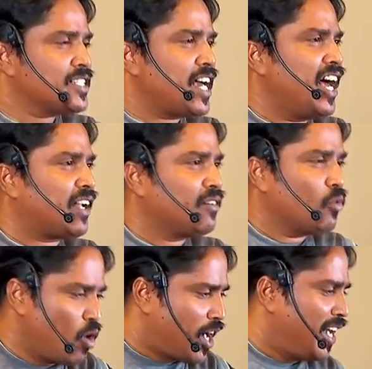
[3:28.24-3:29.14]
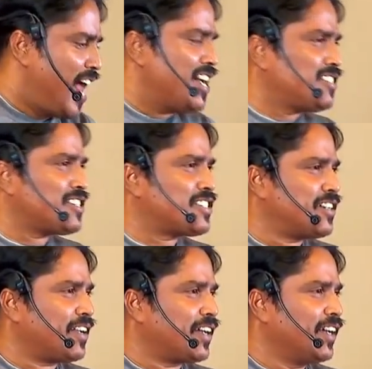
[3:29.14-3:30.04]
சார் உங்கள் கையில் ஆன்சர்
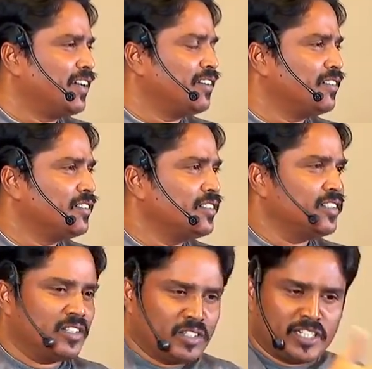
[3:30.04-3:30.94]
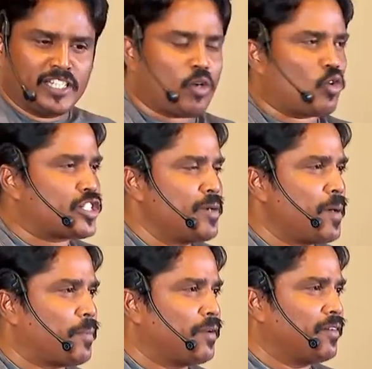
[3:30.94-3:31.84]
ஷீட் இருக்குது இங்கே கொஸ்டின்
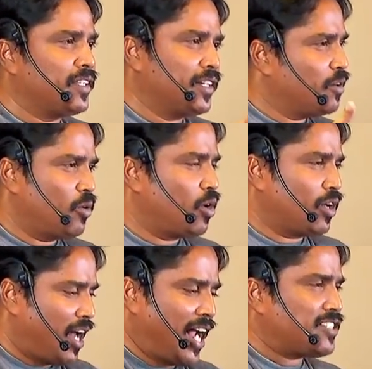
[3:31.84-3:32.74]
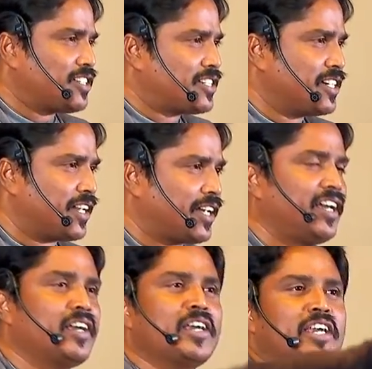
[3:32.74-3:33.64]
பேப்பர் வந்து உங்களுக்கு ஆன்சர் ஷீட்
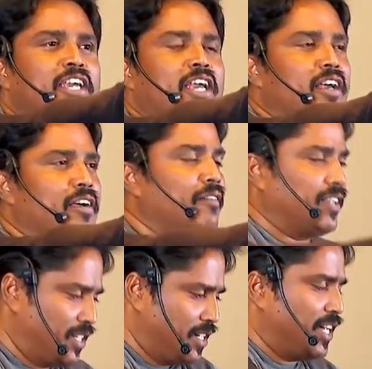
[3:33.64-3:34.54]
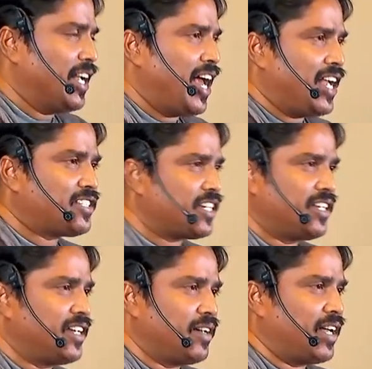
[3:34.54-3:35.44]
இருக்குது வந்து என்ன
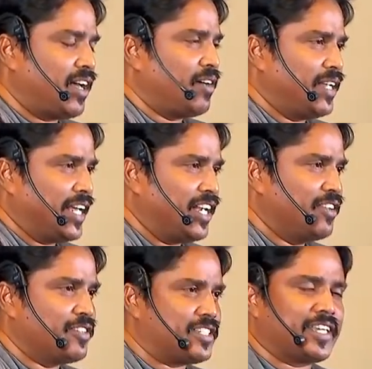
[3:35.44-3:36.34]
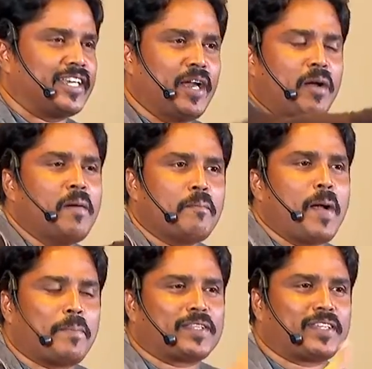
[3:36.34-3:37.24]
ஆன்சர்னு நீங்கள் எழுதி வச்சுருக்கீங்க
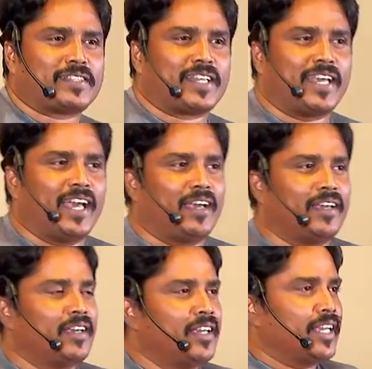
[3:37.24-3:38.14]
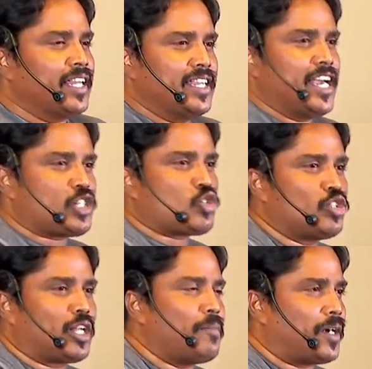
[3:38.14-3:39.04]
பேப்பர் திருத்துறீங்க இந்தியா
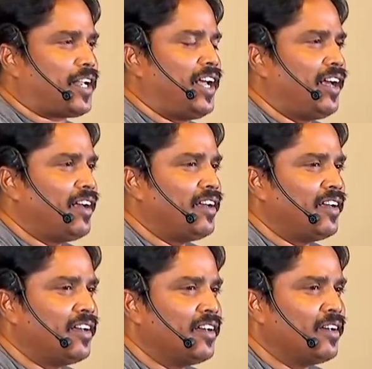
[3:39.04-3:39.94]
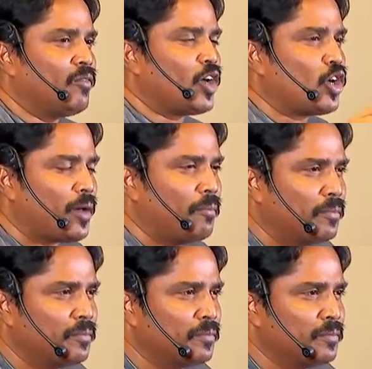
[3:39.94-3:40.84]
சுதந்திரம் பெற்ற வருடம்
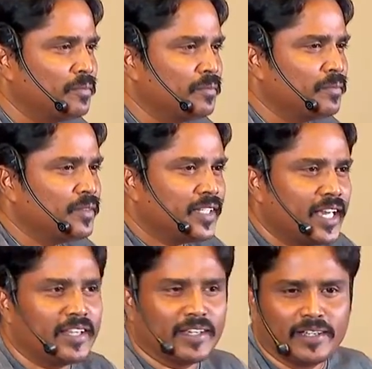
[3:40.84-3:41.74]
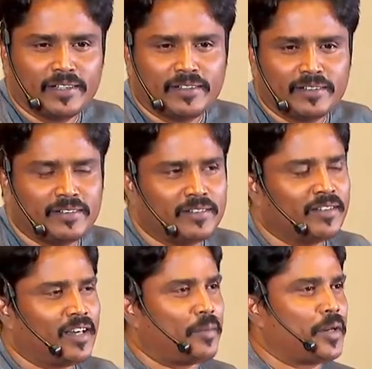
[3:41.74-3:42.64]
எது
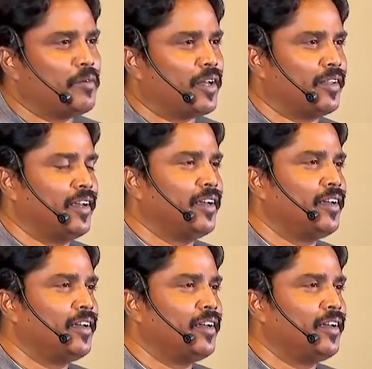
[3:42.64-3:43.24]
அப்படின்னு வருது